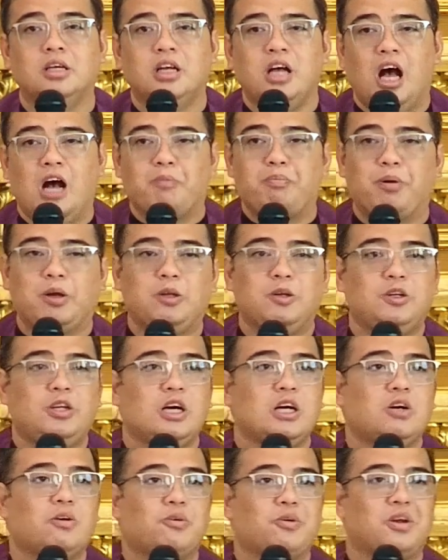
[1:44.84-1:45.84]
Ang panahon ng
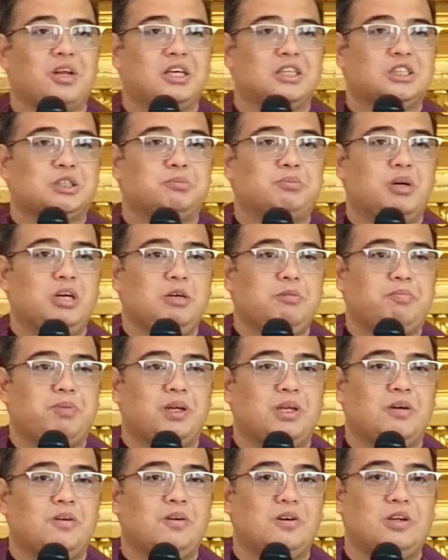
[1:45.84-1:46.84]
Kwaresma ay
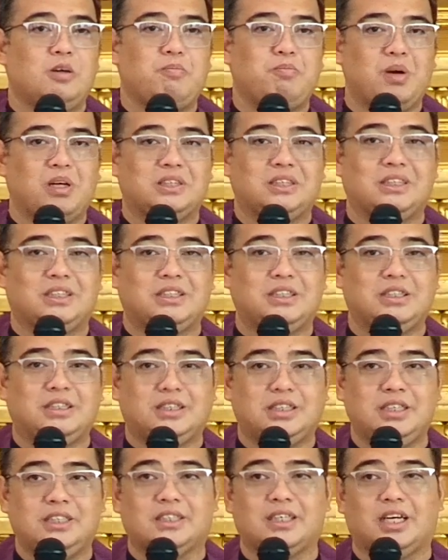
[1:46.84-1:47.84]
panahon ng
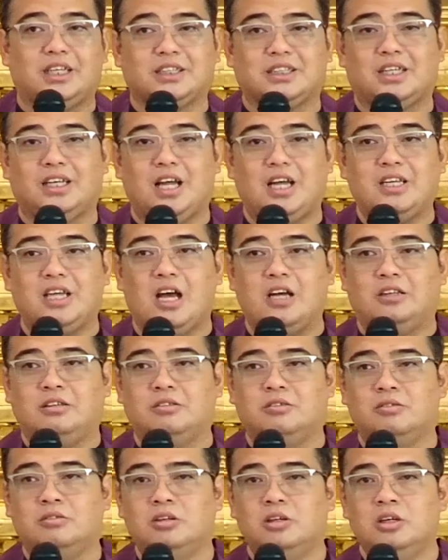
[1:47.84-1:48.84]
pagsisisi sa
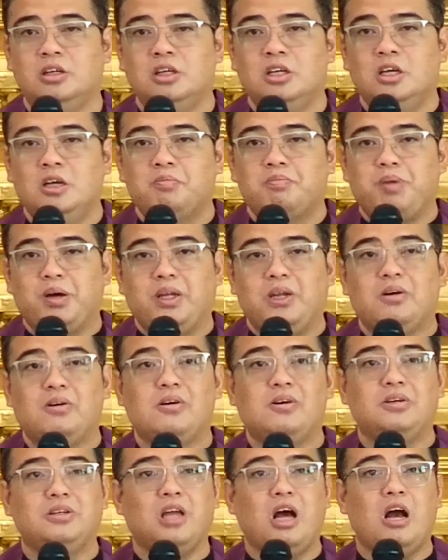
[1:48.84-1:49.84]
kasalanan,
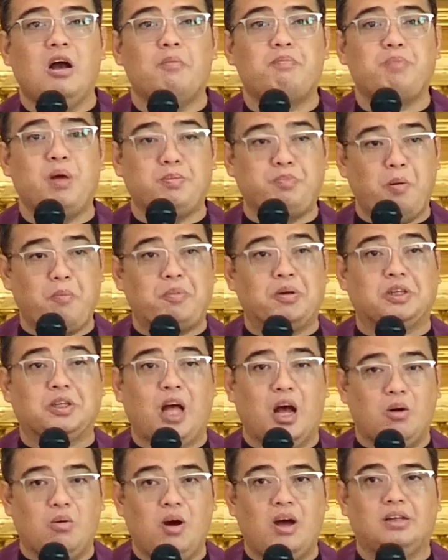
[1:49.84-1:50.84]
panahon ng
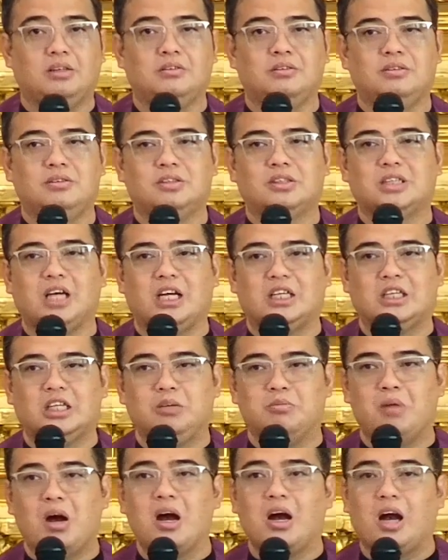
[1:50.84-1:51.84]
pagpapatawad sa ating
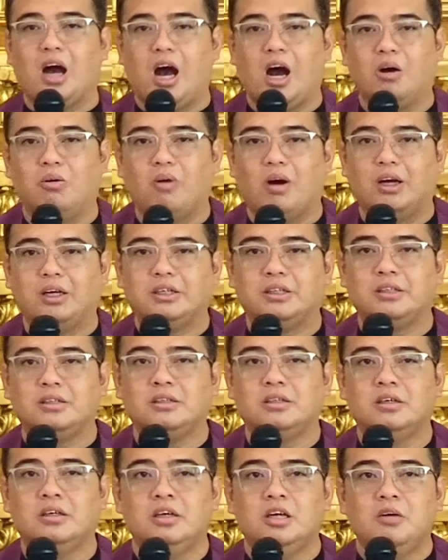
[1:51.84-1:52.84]
mga kaaway,
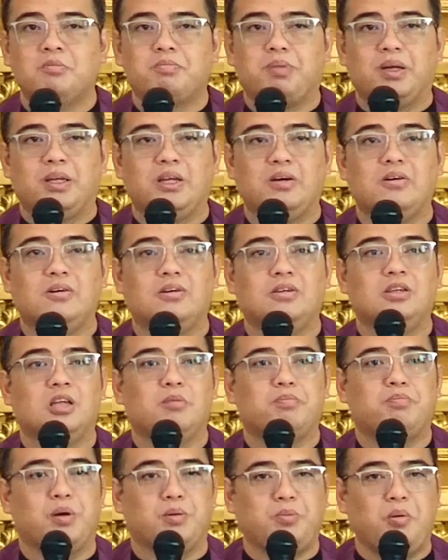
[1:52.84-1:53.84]
panahon ng
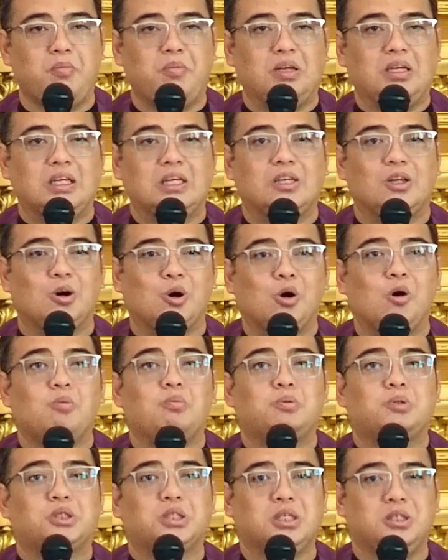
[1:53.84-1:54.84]
pagbabalik
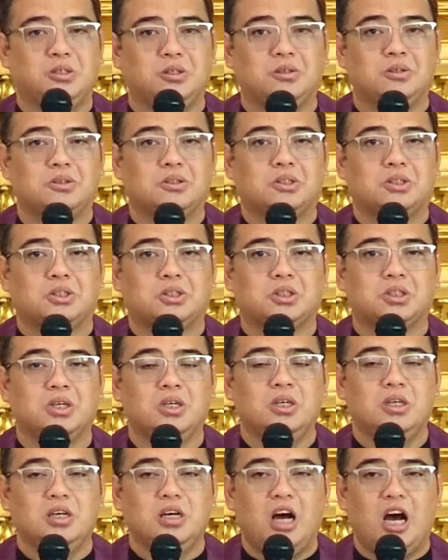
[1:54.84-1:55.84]
loob sa Diyos
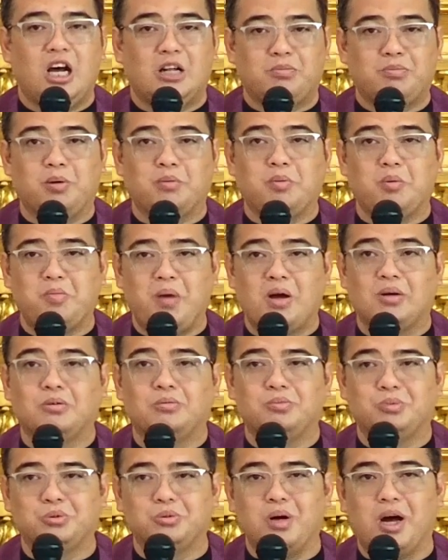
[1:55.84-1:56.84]
at
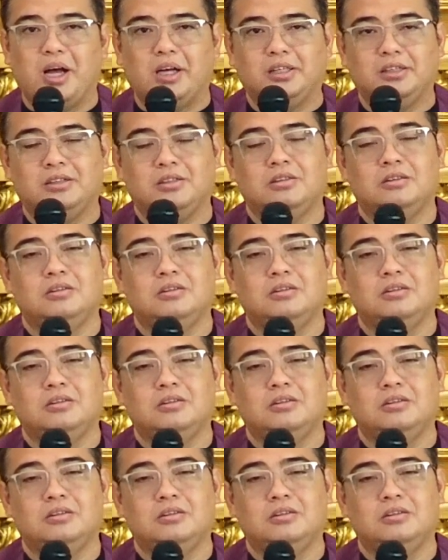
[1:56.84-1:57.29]
pagbabagong buhay.